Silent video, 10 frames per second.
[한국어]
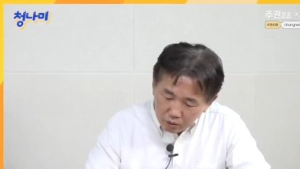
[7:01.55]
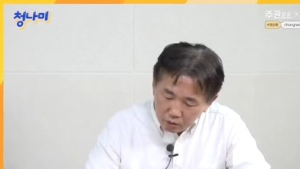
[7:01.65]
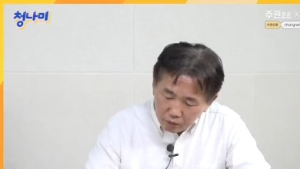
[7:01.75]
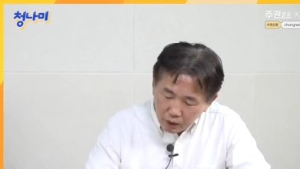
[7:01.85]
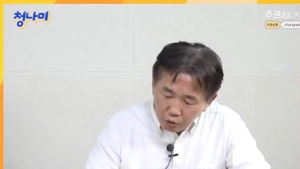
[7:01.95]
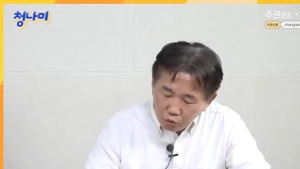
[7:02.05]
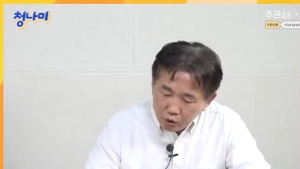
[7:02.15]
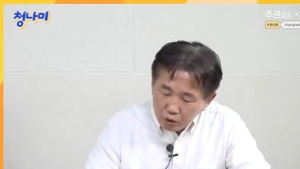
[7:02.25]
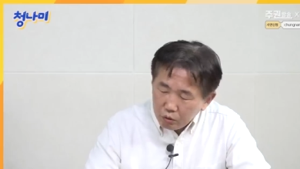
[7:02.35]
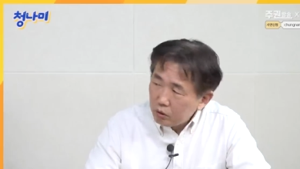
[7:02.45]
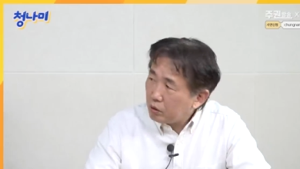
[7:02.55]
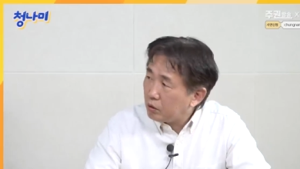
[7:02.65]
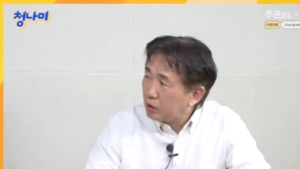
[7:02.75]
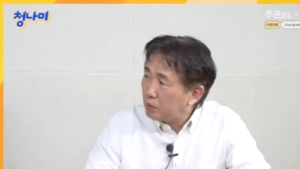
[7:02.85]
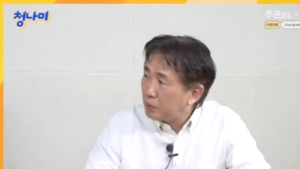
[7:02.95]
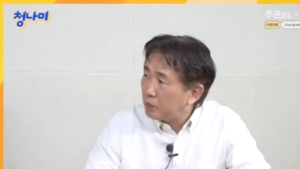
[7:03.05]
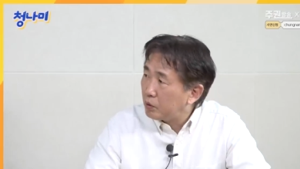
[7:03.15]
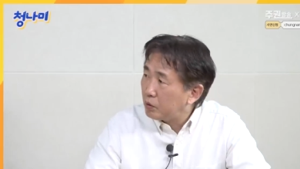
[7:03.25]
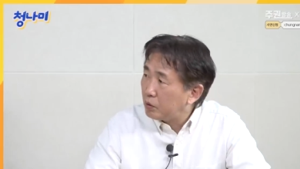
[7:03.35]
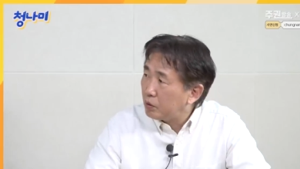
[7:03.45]
그럼 깐죽대는 것을
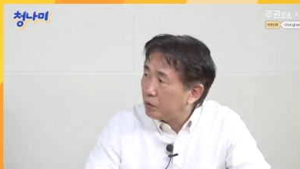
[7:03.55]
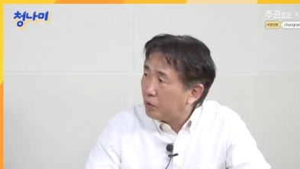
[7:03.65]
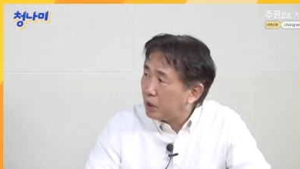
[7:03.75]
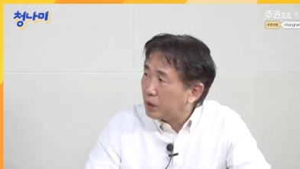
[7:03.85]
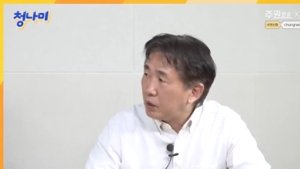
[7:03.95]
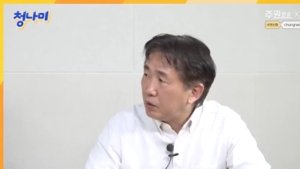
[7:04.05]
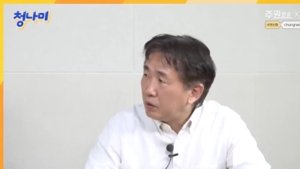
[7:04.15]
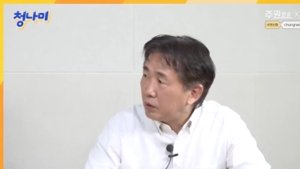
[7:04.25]
보면 화가 나요?